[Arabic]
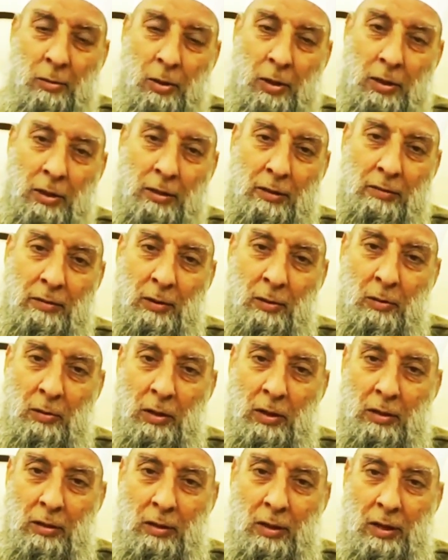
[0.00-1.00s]
تحدثه
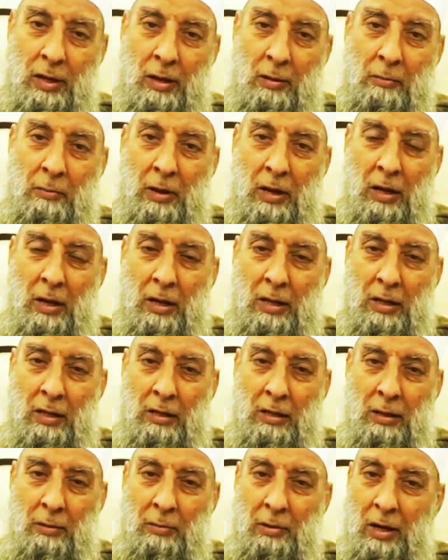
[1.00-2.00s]
أيضا عمن
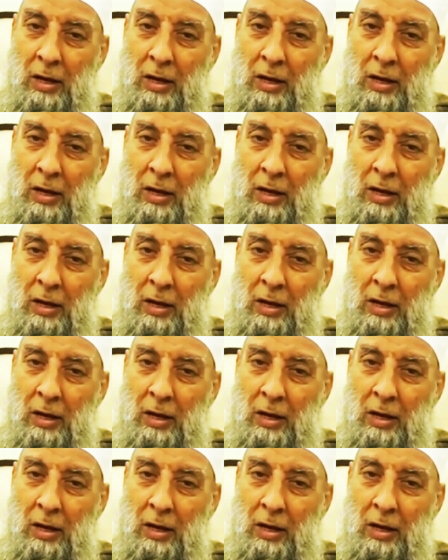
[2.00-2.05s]
لقيت من